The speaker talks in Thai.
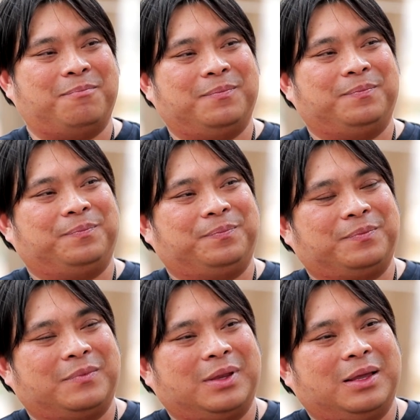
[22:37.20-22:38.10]
ย้ายไปยังครั
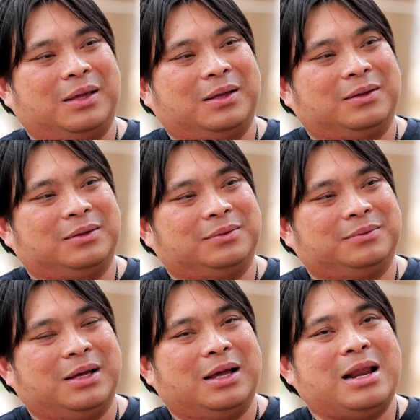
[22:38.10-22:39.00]
บอาจารย์ดาวราหู
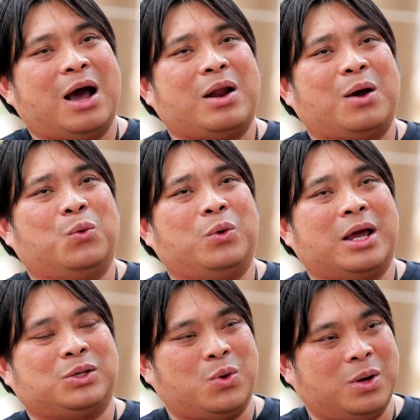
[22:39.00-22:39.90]
ดาวราหู
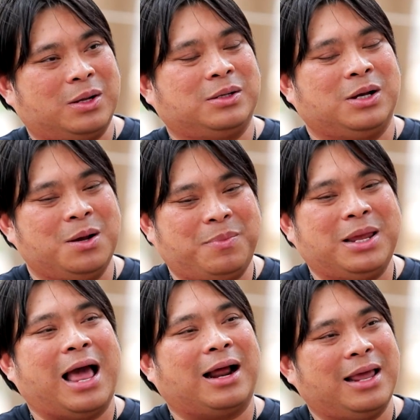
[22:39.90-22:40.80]
เนี่ยช่วงครึ่ง
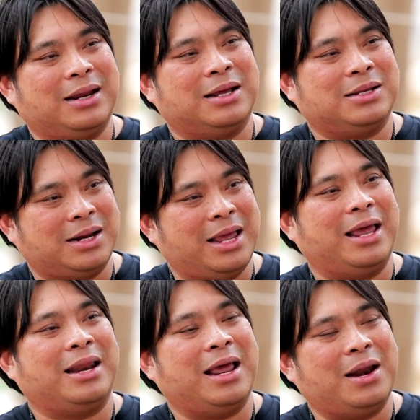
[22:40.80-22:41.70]
ปีหลังเนี่ยเดี๋ยวจะได้
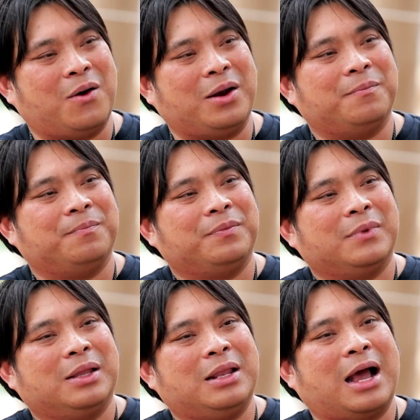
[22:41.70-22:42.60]
เห็นแน่นอน
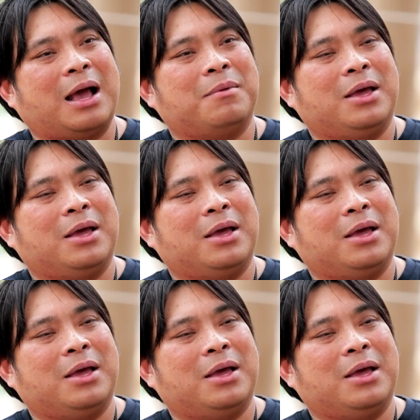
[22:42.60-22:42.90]
นะครั